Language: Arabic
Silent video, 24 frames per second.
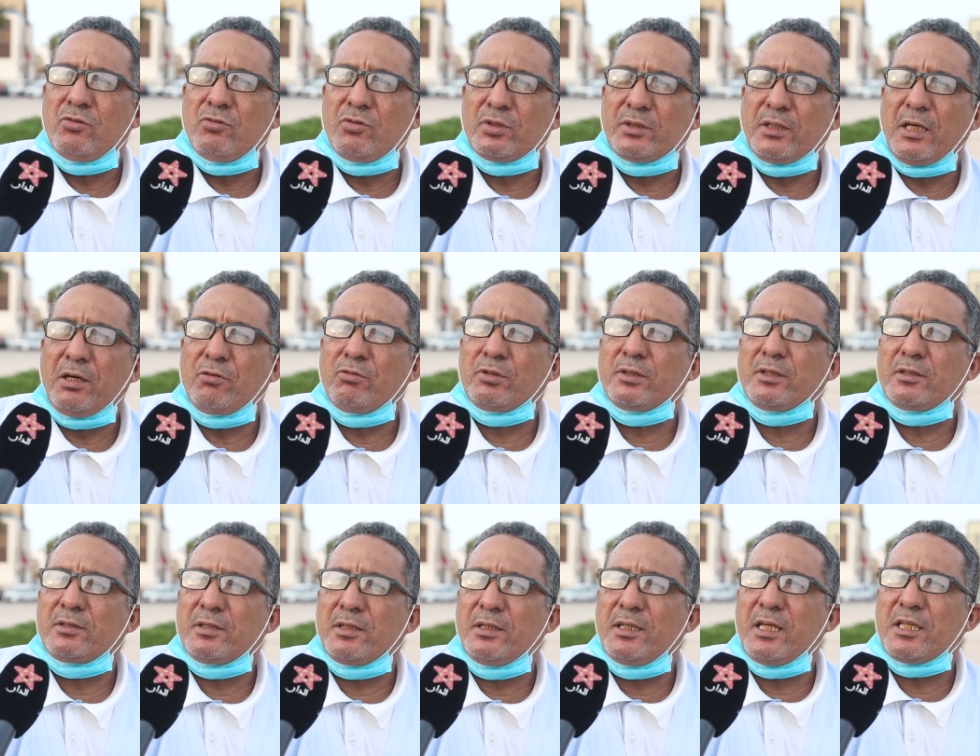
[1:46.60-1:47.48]

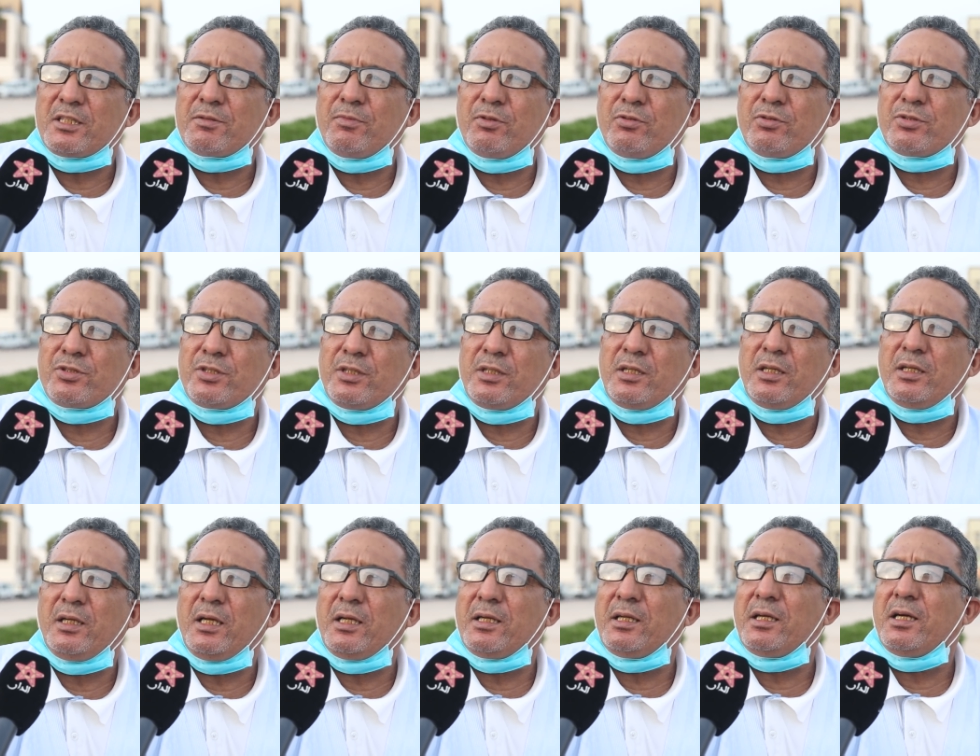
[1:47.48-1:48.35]
وتعودت الناس منذ
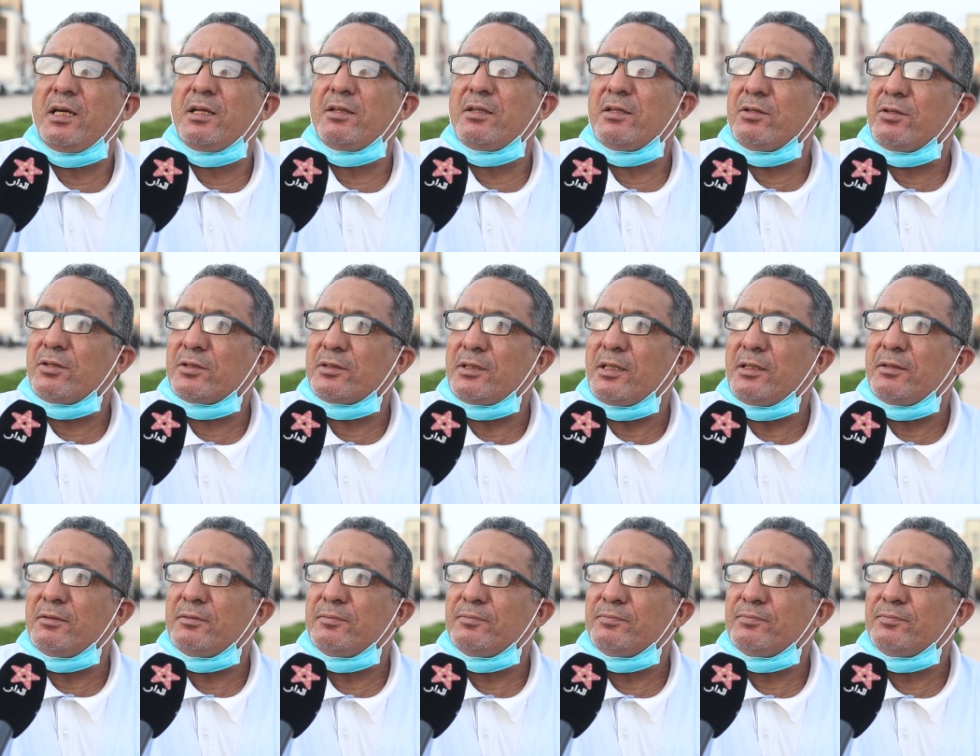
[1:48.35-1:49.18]
سنين على هذه النقطة